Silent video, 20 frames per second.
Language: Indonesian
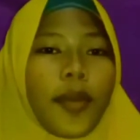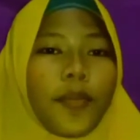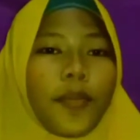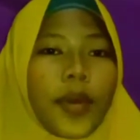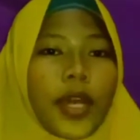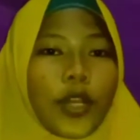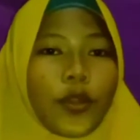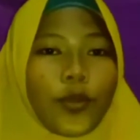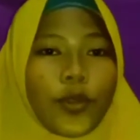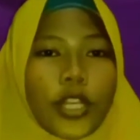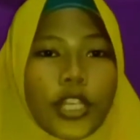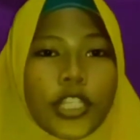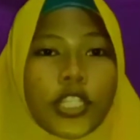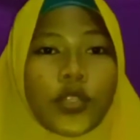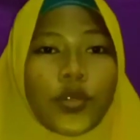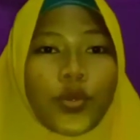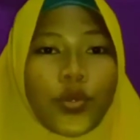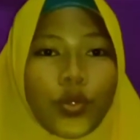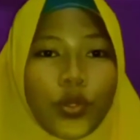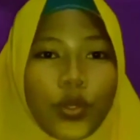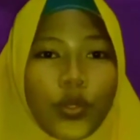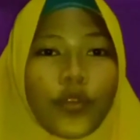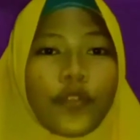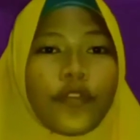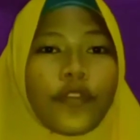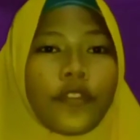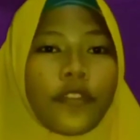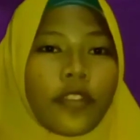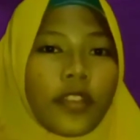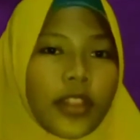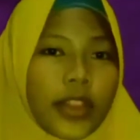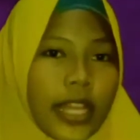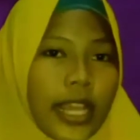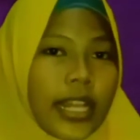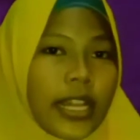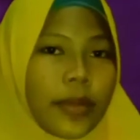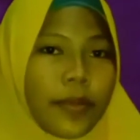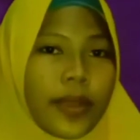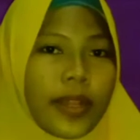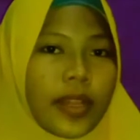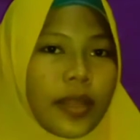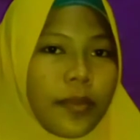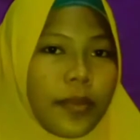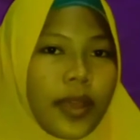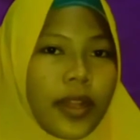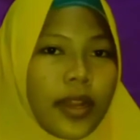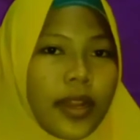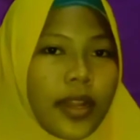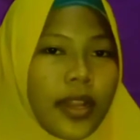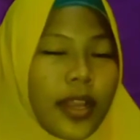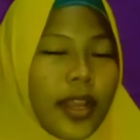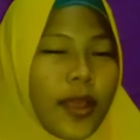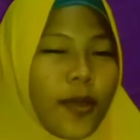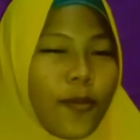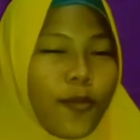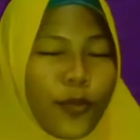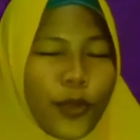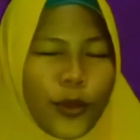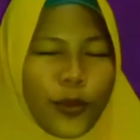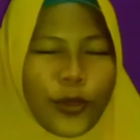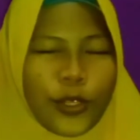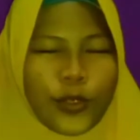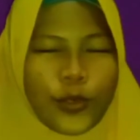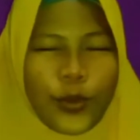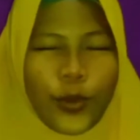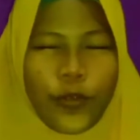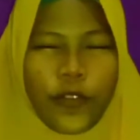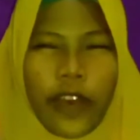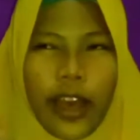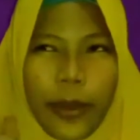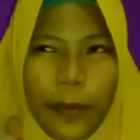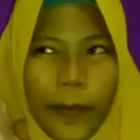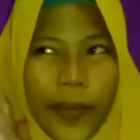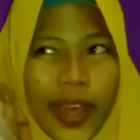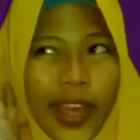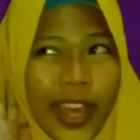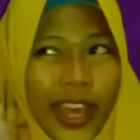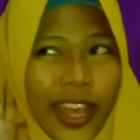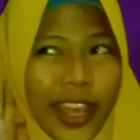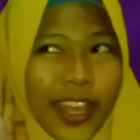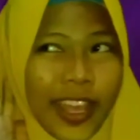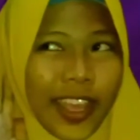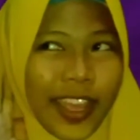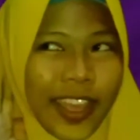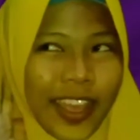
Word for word: menulis huruf T, teman-teman. Menulis huruf apa?